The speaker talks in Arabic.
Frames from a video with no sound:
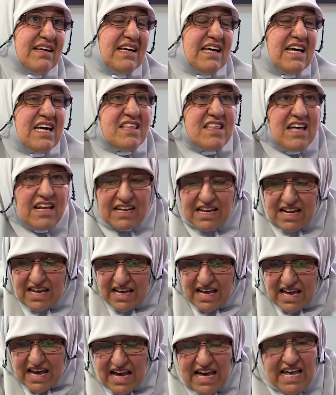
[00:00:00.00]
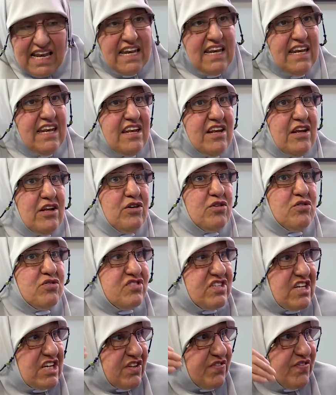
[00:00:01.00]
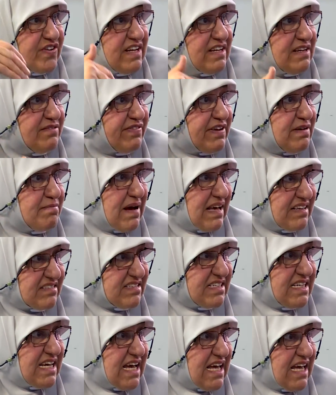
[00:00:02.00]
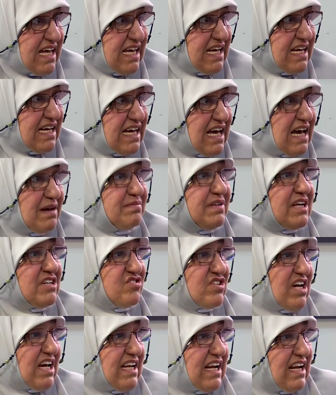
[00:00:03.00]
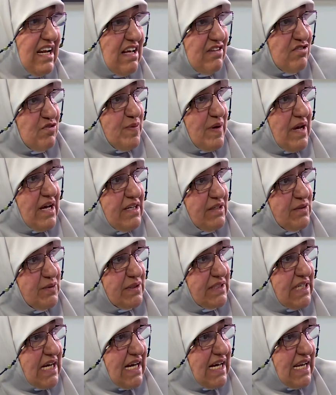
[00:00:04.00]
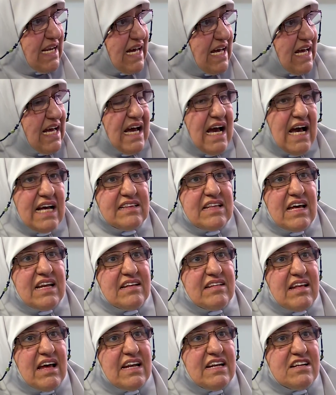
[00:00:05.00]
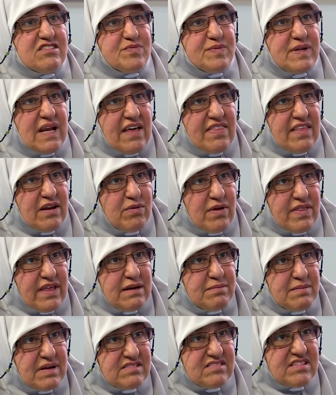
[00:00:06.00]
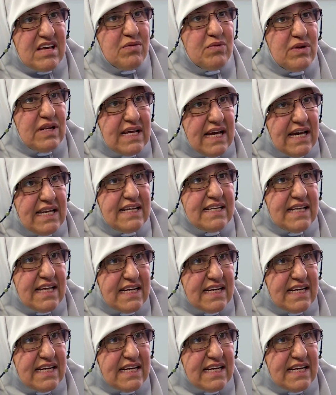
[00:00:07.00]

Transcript: إذا هل نزيد في في المعصية أم نرجع إلى الله سبحانه وتعالى حتى نتخلص من هذا الوضع المأساوي اللي احنا